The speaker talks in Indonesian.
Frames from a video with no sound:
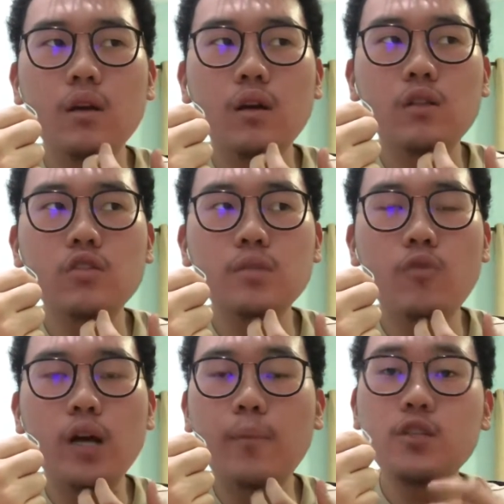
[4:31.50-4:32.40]
terus mau
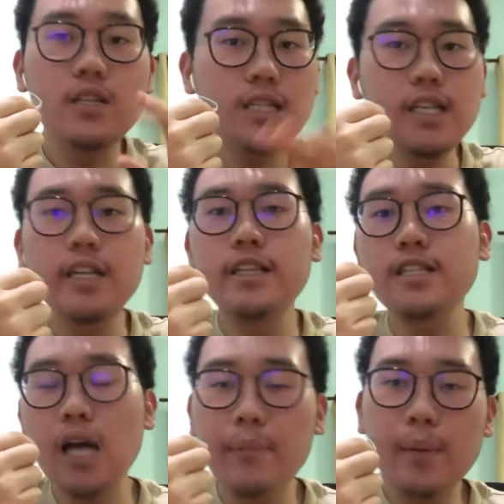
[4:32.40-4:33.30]
gabung jenis
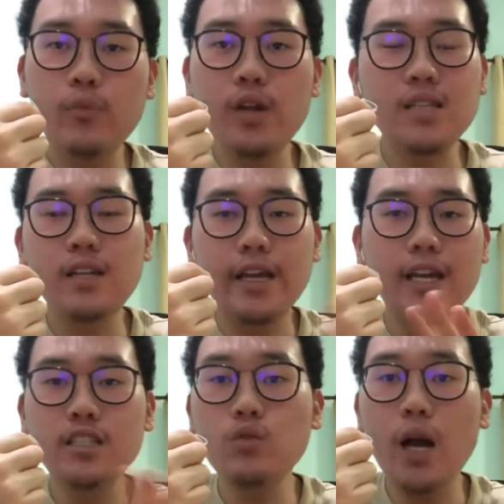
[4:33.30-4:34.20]
ingredients apapun as like
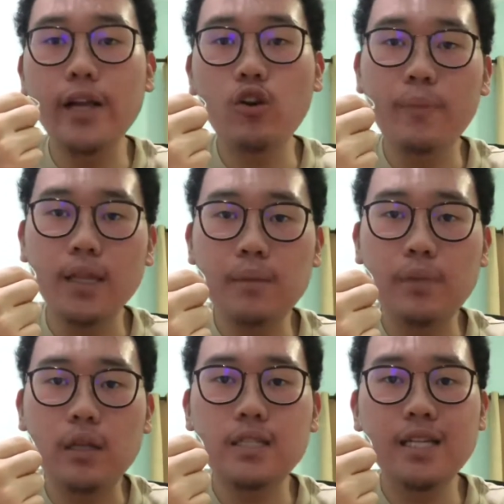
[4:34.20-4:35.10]
X itu akan kompatibel
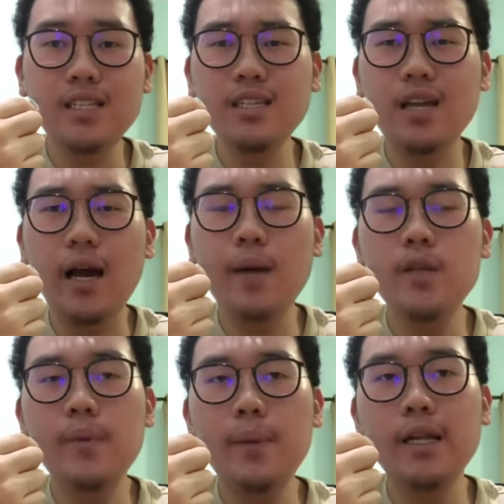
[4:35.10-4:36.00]
jadi tidak akan
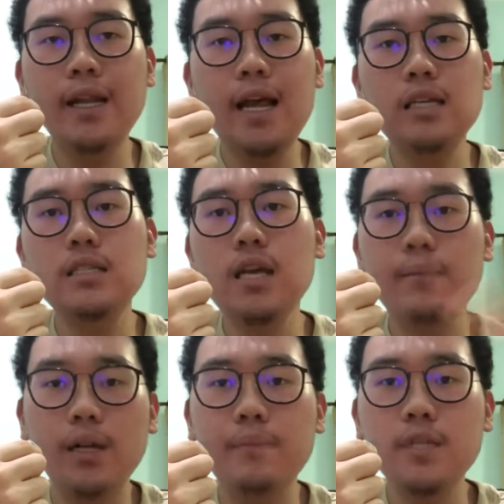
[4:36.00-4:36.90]
menyebabkan reaksi yang
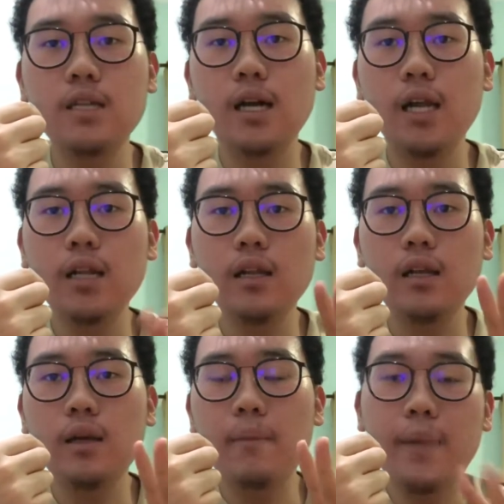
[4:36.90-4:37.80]
berlebih jika kalian
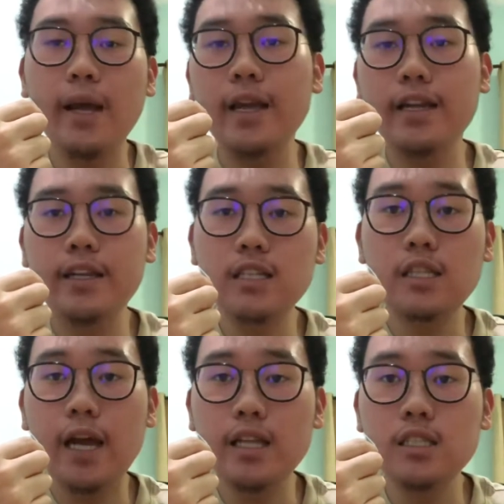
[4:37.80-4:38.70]
pakai ingredients
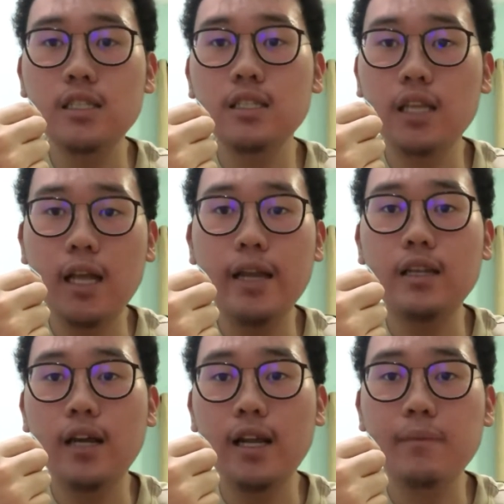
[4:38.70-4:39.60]
lain selain
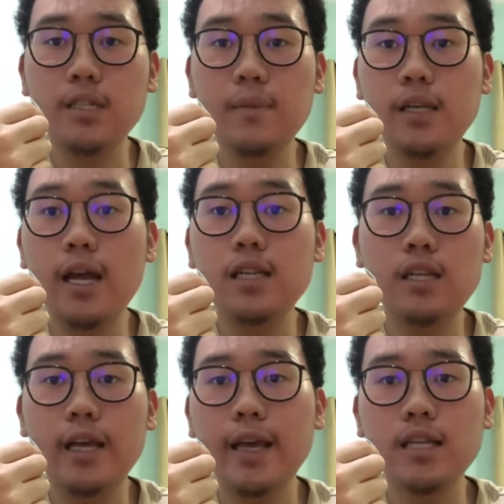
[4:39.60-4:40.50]
dengan bersama dengan
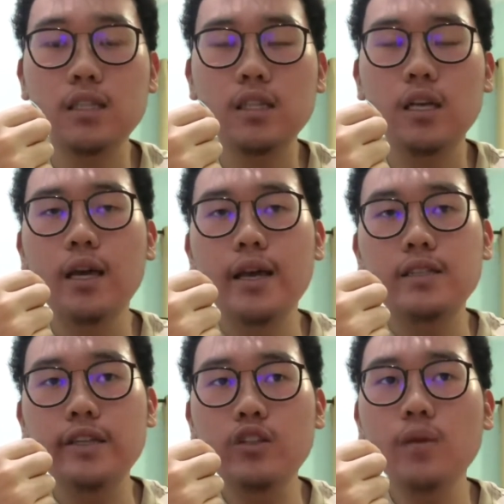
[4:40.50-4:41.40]
azelaic acid.
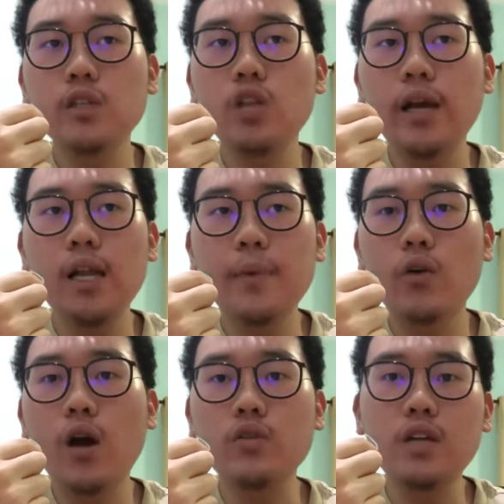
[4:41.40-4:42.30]
Jadi yang itulah kenapa aku,
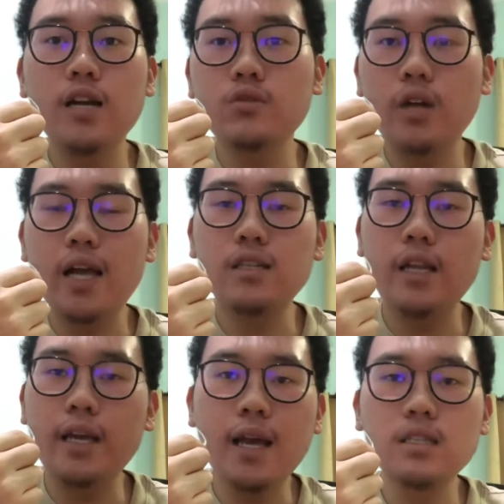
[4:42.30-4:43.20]
aku sangat suka
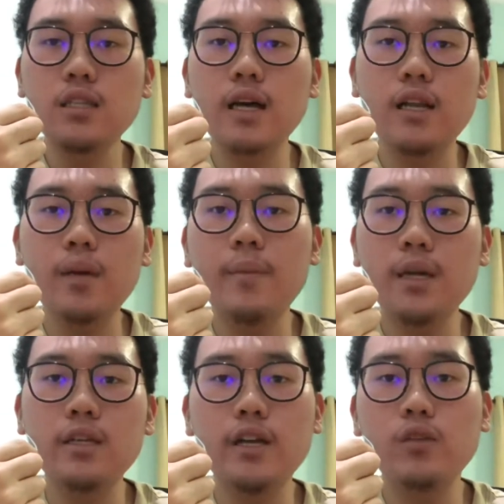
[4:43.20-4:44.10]
azelaic acid karena
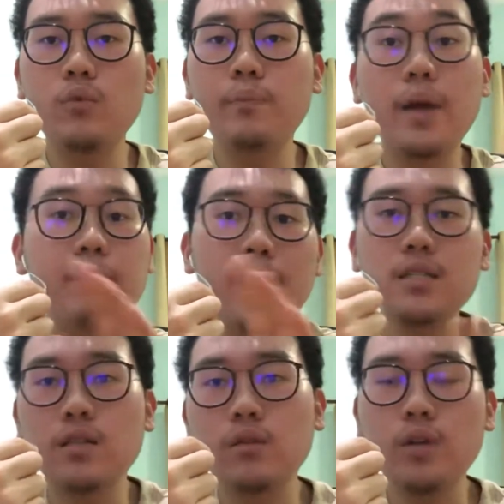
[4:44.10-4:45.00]
memang dia tuh
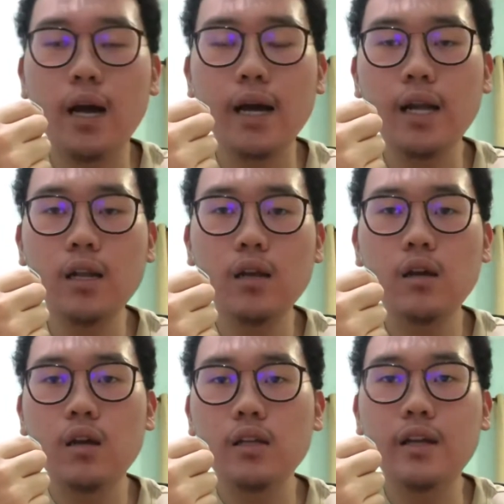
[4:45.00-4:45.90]
bebas digunakan
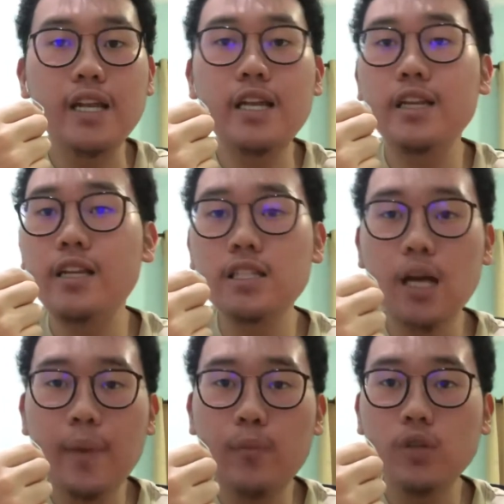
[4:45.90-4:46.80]
dengan ingredients
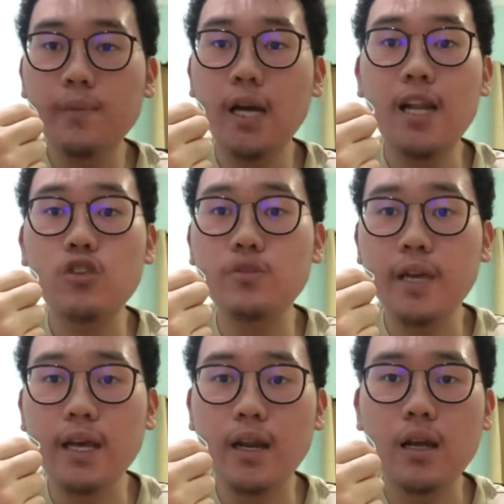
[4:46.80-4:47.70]
apapun tanpa kalian harus
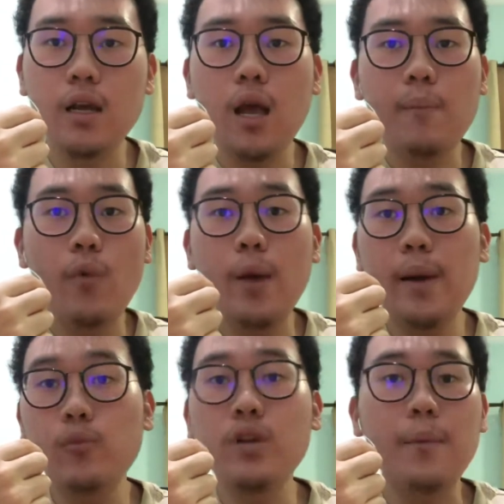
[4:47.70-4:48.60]
mikir. Mau
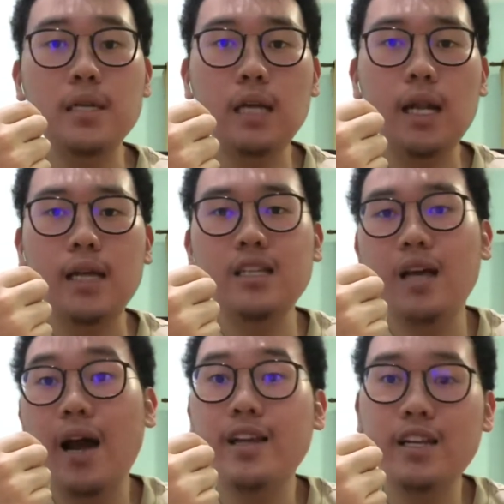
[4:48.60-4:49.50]
apapun tidak masalah,
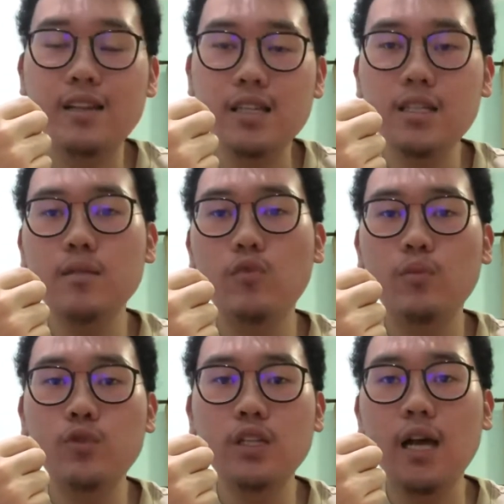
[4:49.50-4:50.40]
tidak akan iritasi
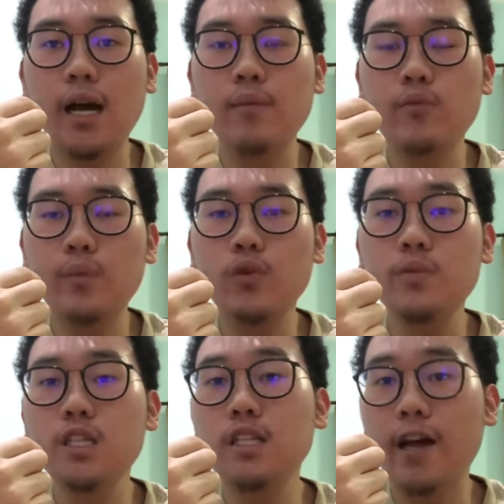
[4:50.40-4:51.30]
maupun tidak akan membuat
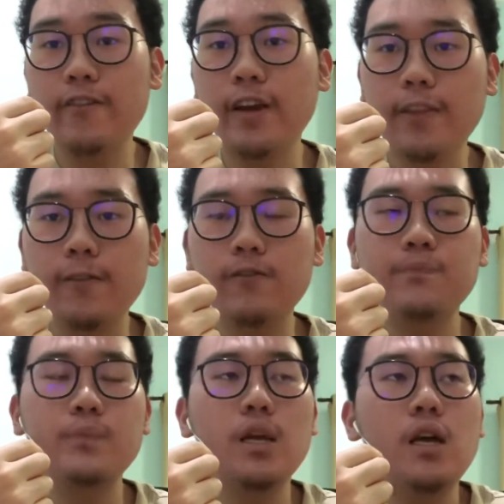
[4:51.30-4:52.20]
produk jadi tidak efektif.
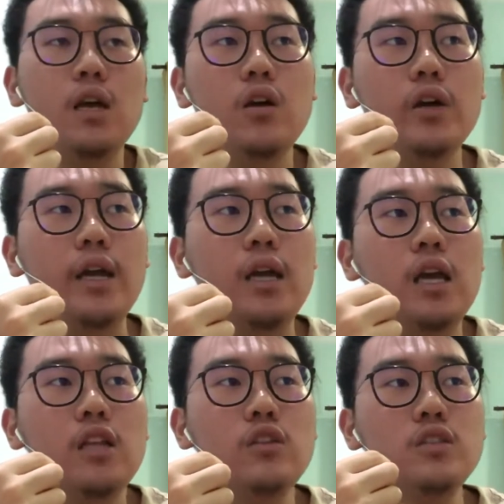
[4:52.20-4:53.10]
Oke, okay,
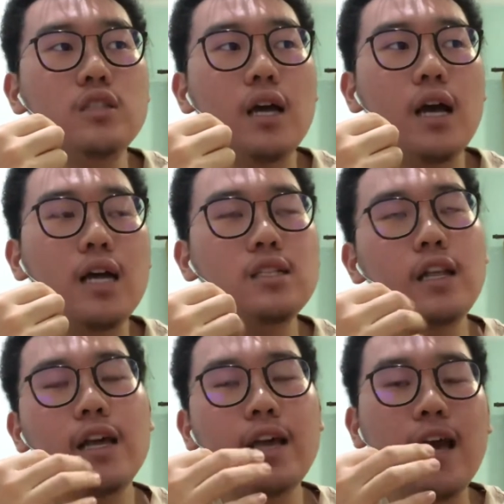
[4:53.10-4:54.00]
terus
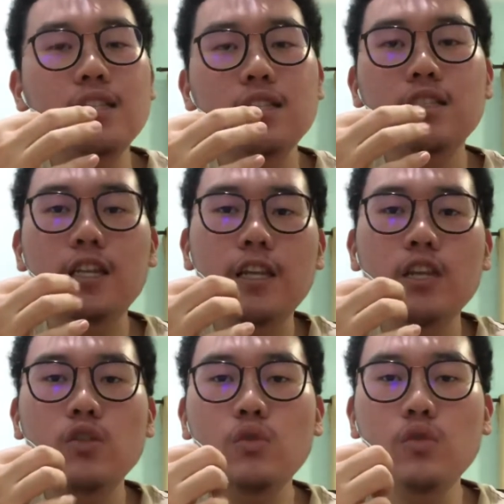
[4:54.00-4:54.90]
azelaic acid
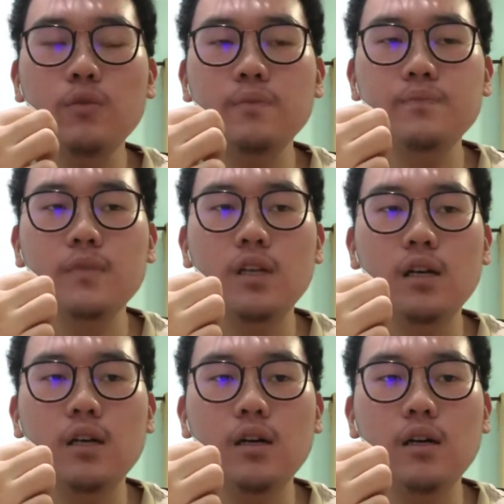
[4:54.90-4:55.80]
sendiri itu
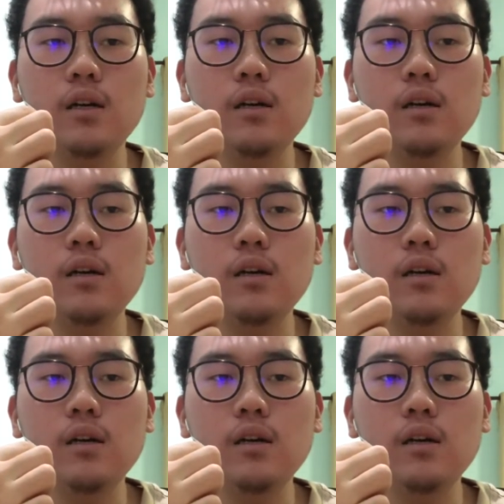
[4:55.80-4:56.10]
uh, eh,